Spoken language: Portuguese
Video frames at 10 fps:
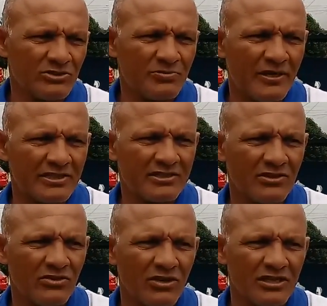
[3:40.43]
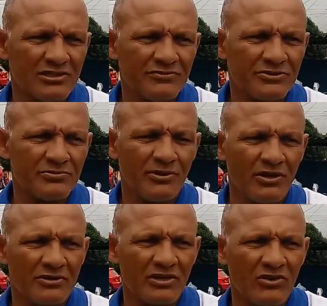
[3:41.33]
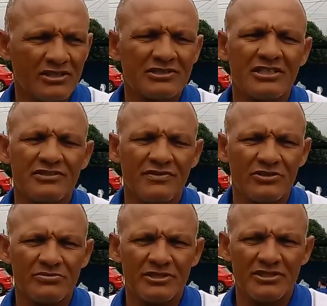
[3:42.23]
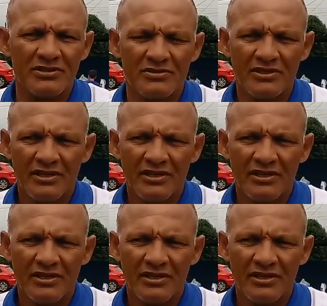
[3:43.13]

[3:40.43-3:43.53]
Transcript: E os pais que gostam de futebol, que gostam de incentivar os meninos,